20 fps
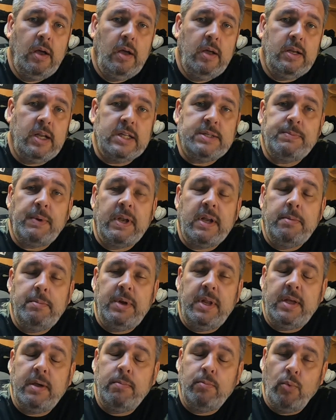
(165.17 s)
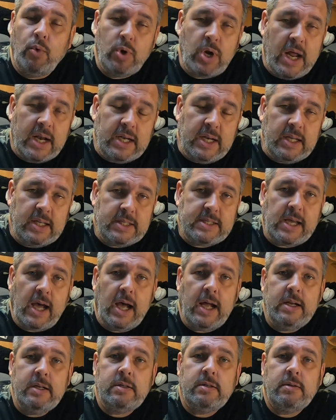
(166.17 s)
dass man nämlich monatlich
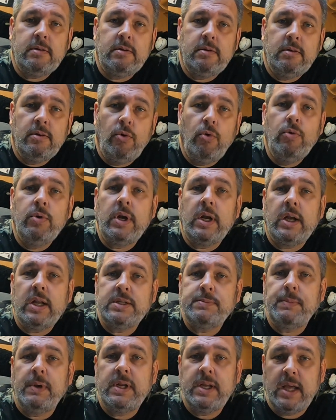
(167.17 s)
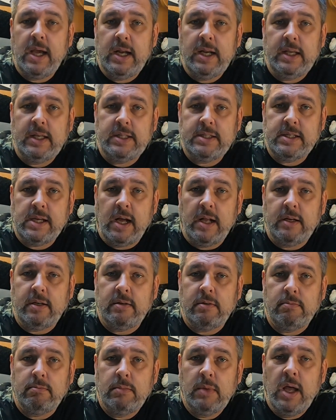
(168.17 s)
zahlt oder dass man jährlich zahlt.
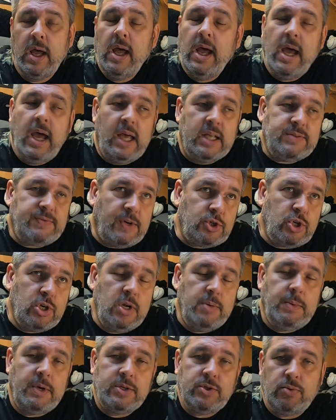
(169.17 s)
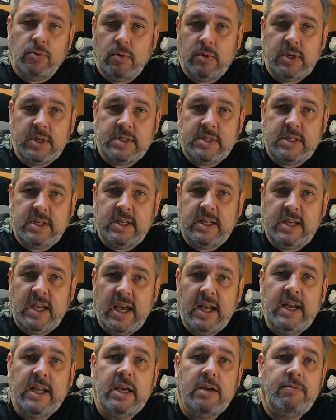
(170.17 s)
Es war schon immer so, dass die
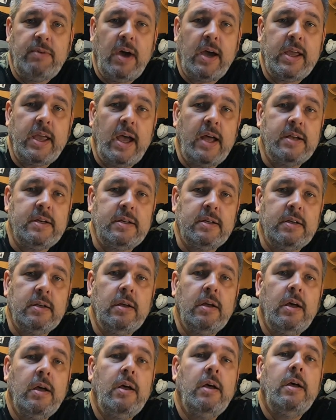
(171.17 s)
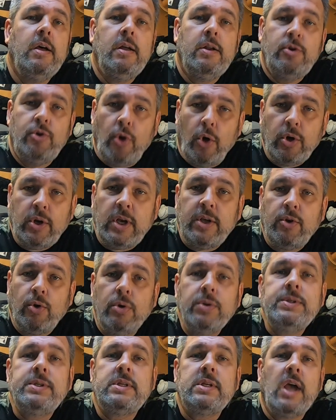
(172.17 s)
jährliche Variante deutlich
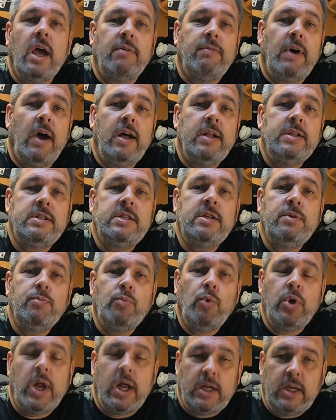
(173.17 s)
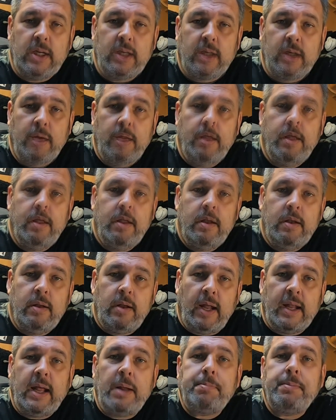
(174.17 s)
günstiger war als die monatliche.
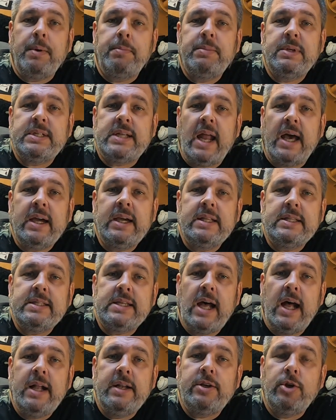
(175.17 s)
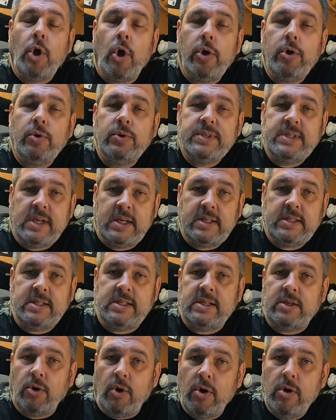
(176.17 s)
Da hat man bislang gezahlt
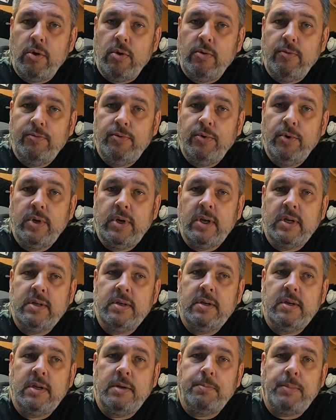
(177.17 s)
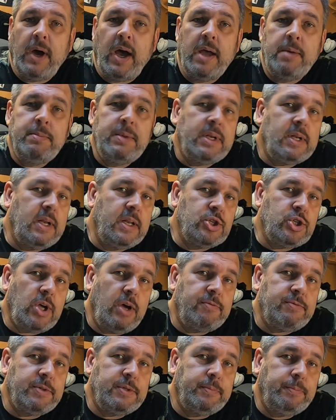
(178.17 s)
69 Euro für die,
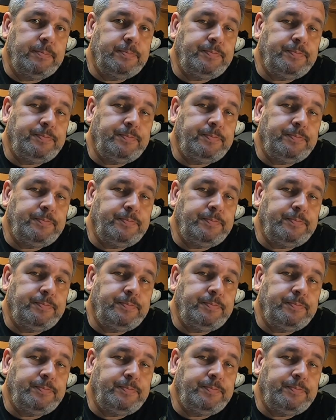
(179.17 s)
Prime-Mitgliedschaft.